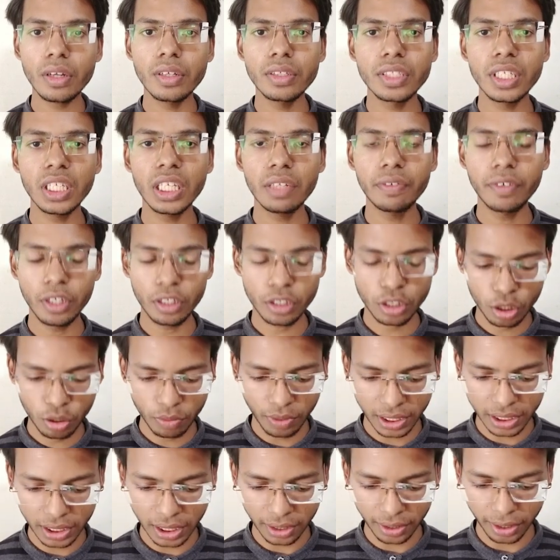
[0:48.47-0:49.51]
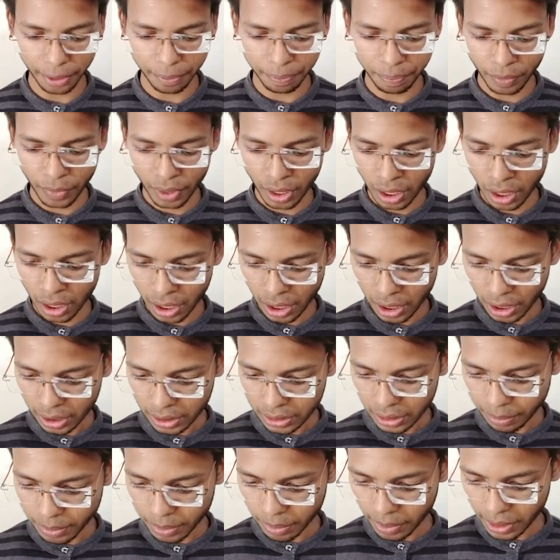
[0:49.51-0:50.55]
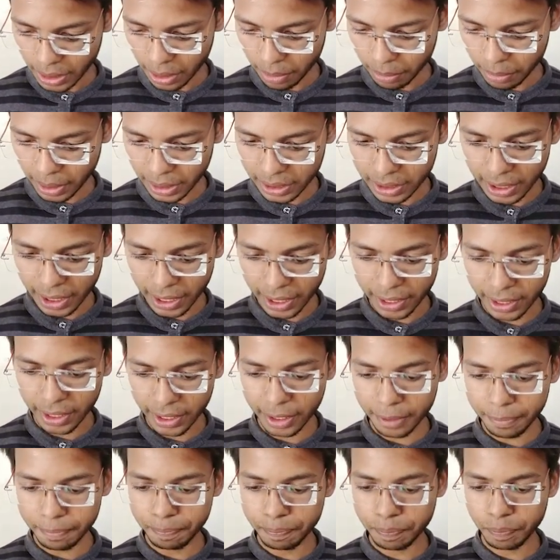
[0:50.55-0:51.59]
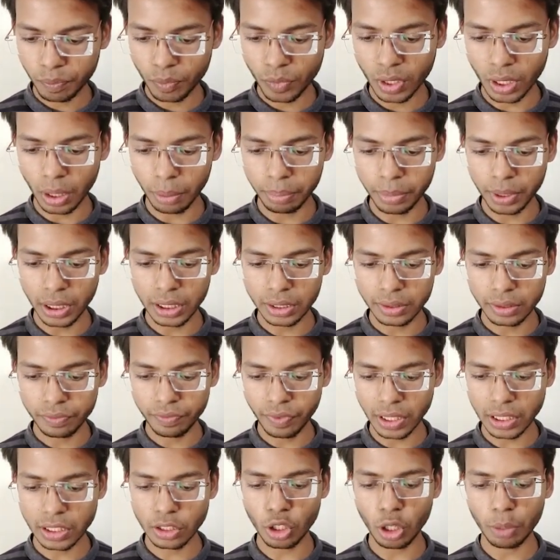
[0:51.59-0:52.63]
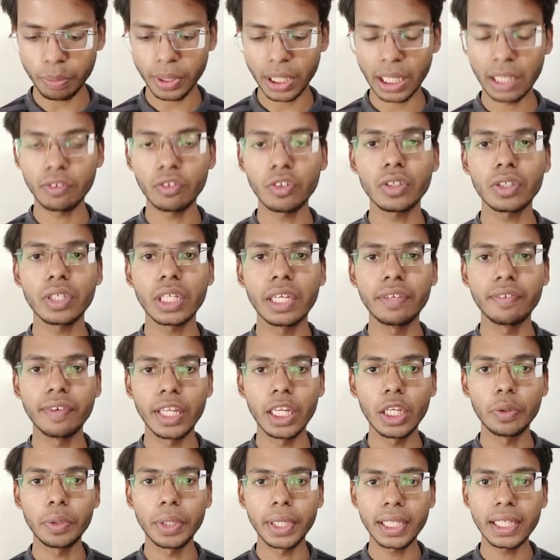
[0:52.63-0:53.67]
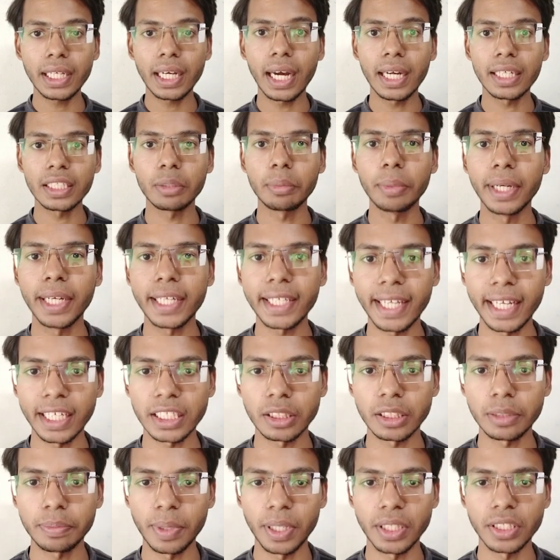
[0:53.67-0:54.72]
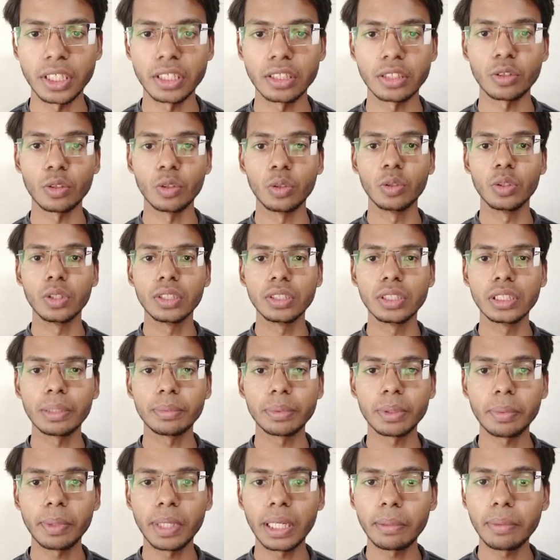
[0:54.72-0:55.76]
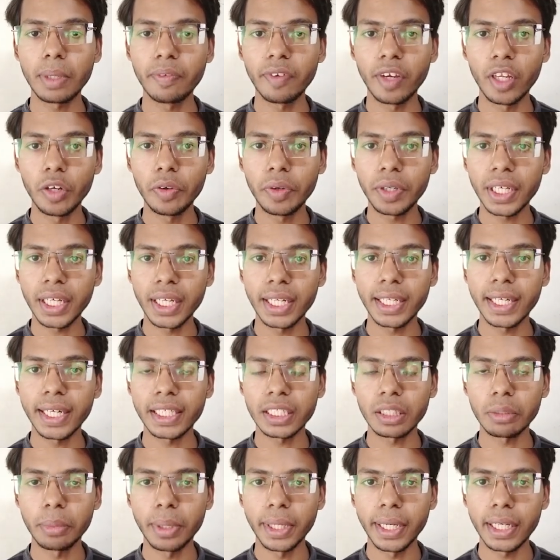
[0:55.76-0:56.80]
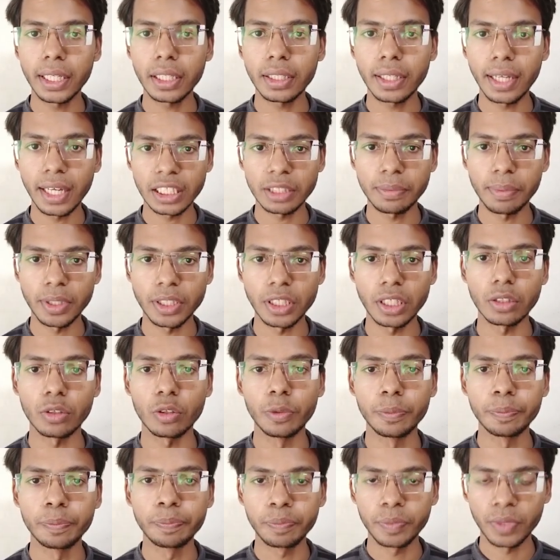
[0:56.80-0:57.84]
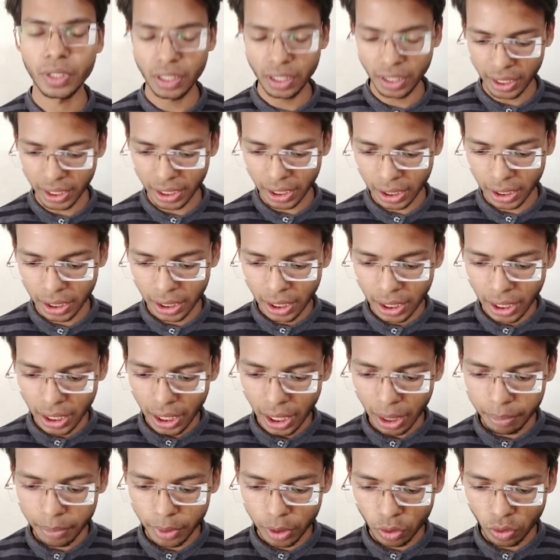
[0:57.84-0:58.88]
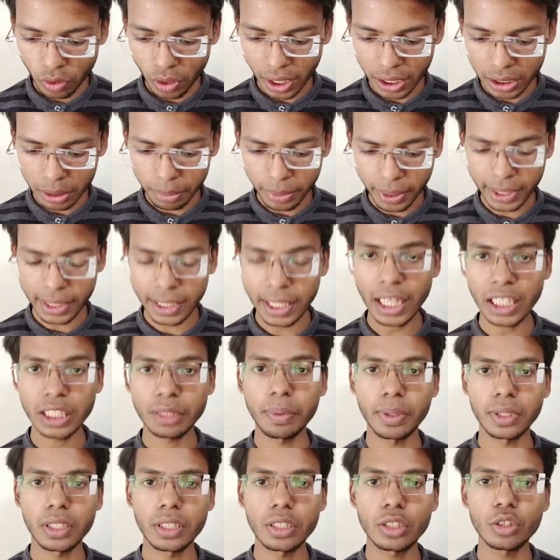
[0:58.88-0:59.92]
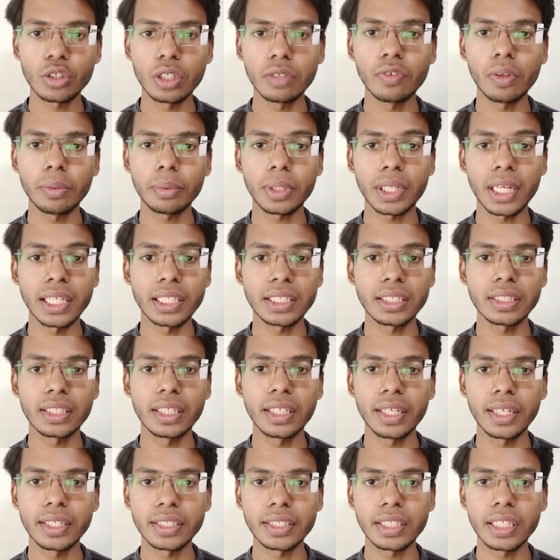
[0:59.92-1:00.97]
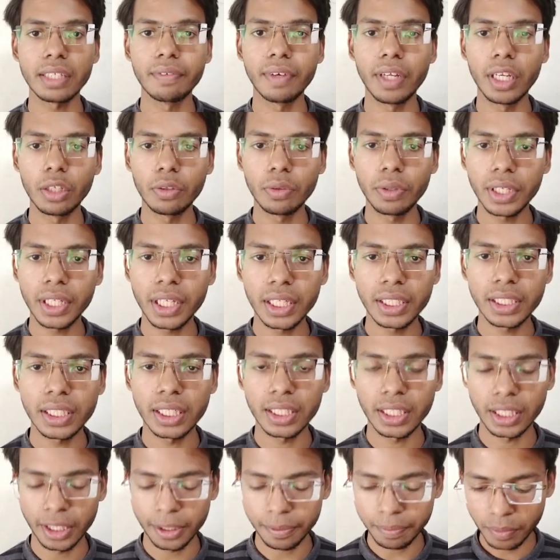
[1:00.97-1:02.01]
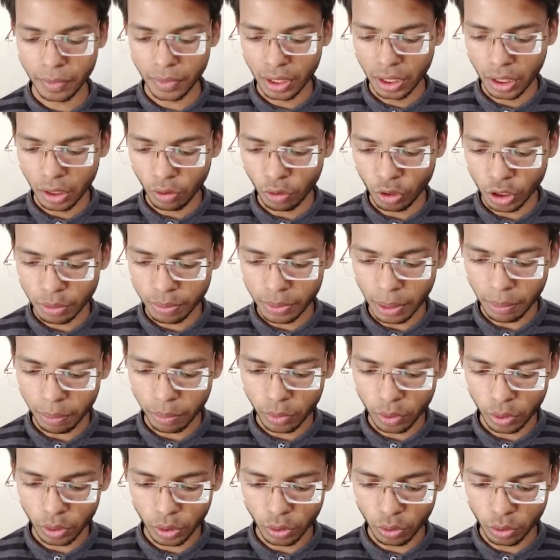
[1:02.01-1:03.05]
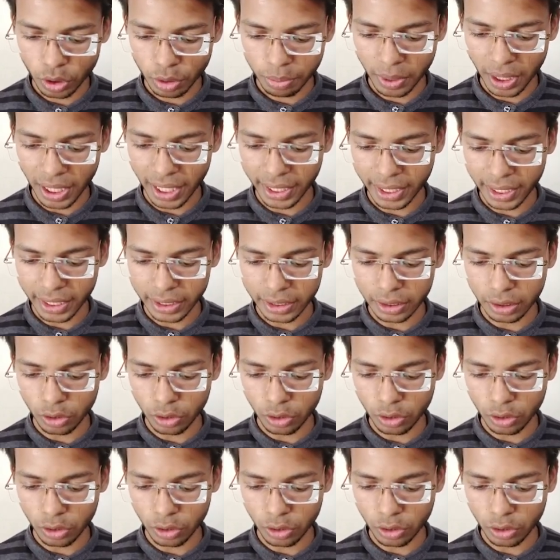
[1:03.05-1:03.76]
चलिए वीडियो शुरुआत करते हैं सबसे पहले हम बात करेंगे अपना फर्स्ट टॉपिक है वो इवेल्यूटिंग अर्थमेटिक एक्सप्रेशंस को सबसे पहले हम इवेल्यूट करेंगे अर्थमेटिक एक्सप्रेशन को ठीक है अब देखो अर्थमेटिक एक्सप्रेशन जो है वो आपको किस तरीके से इवेल्यूट किए जाते हैं उसमें आपको यूज़ में आएगा